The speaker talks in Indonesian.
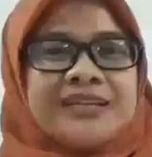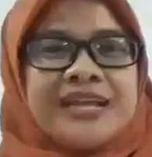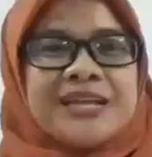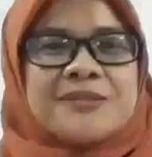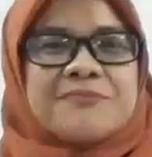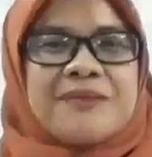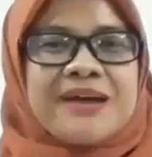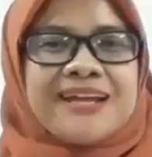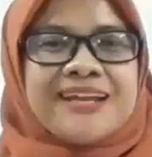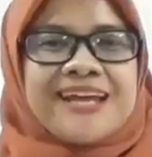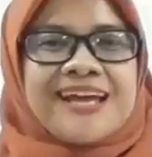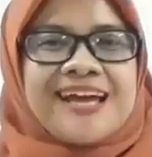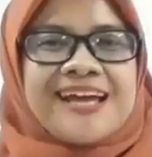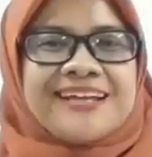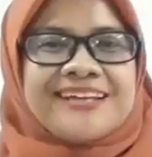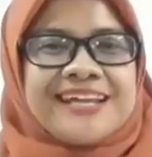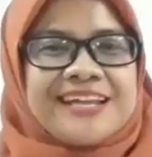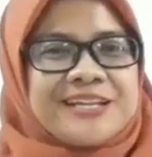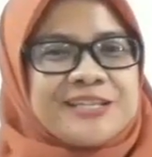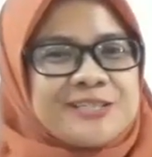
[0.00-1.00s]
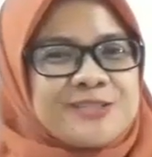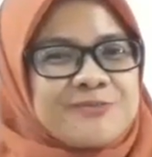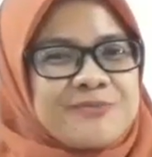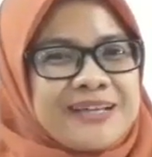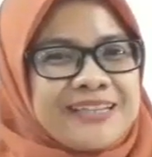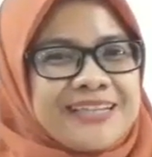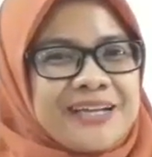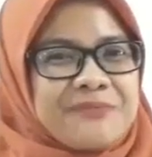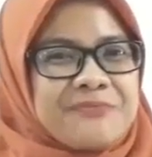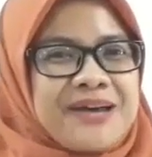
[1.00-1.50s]
Dari mana? Dari
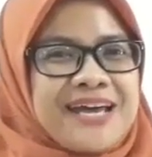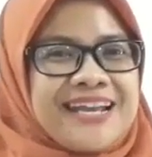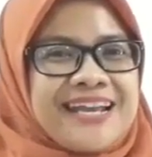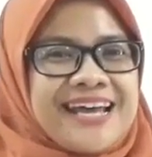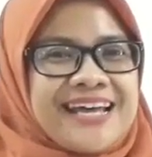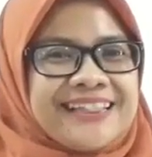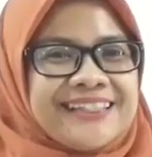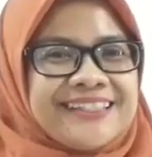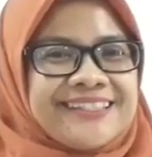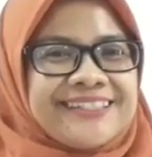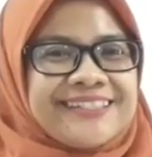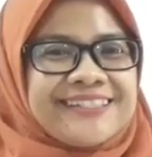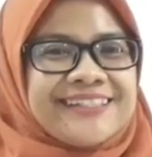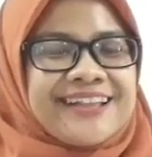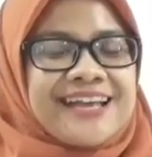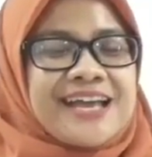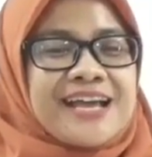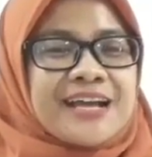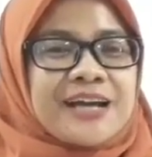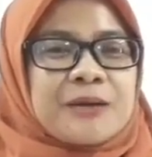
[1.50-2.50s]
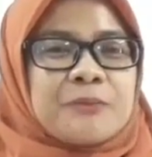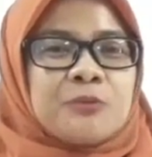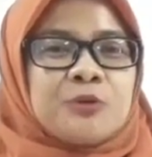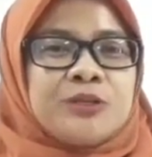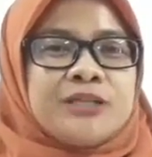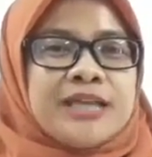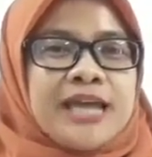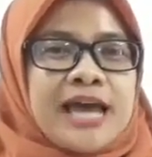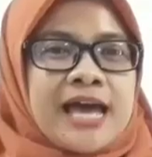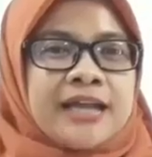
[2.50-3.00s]
Sumatera Barat.
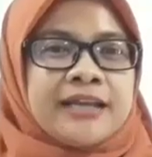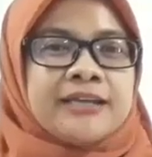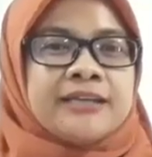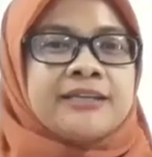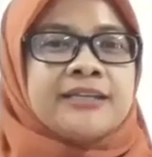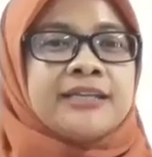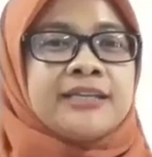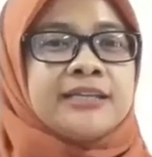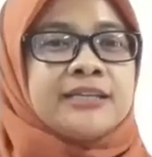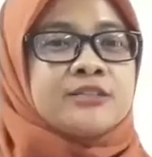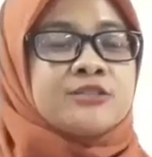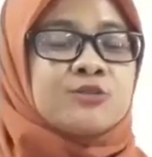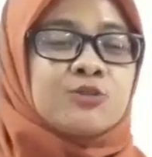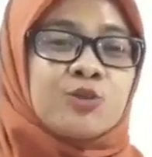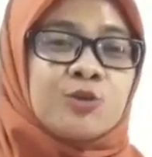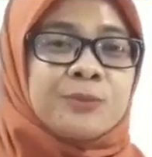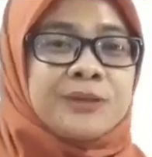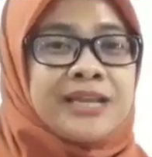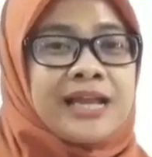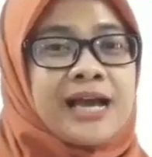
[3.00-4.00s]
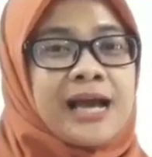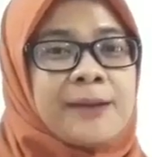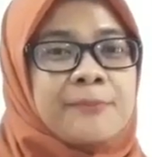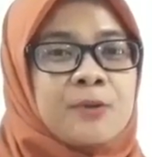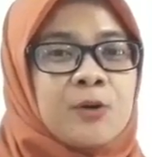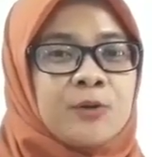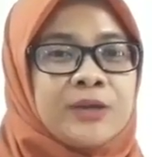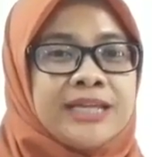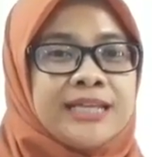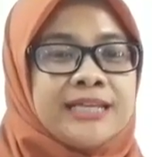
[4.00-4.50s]
Kemudian di suku
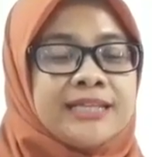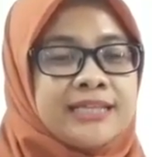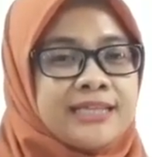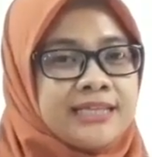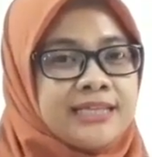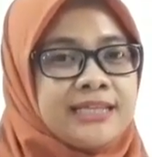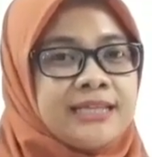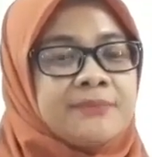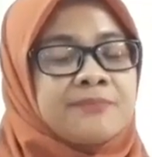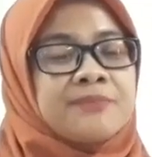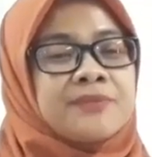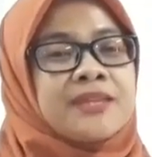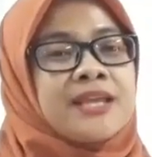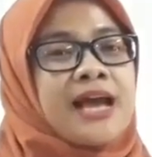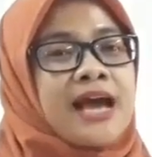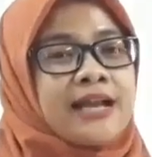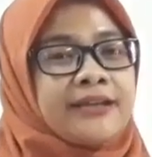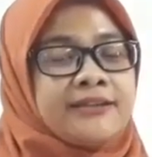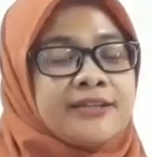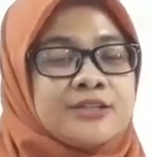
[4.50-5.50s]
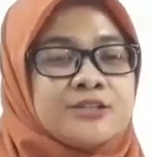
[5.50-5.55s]
Minangkabau ini ada